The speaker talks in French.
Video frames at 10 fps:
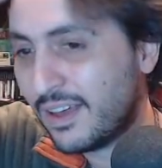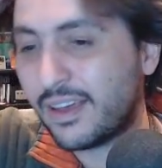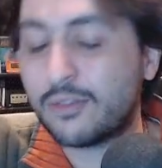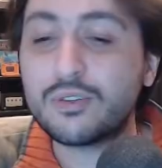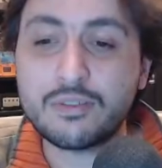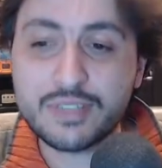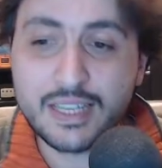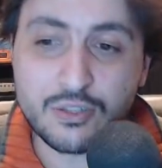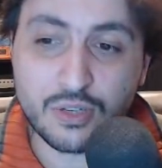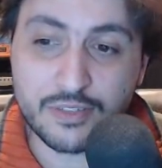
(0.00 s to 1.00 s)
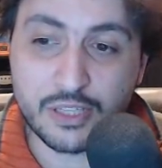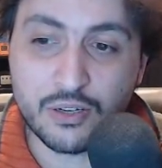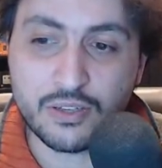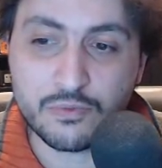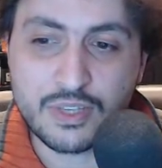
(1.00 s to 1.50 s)
Et donc si vous allez sur la
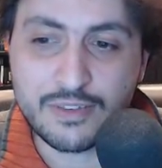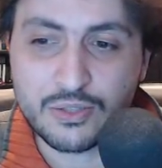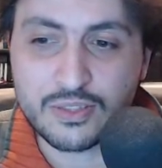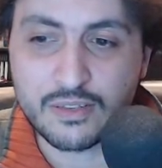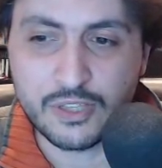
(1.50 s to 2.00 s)
vidéo, vous avez ceci.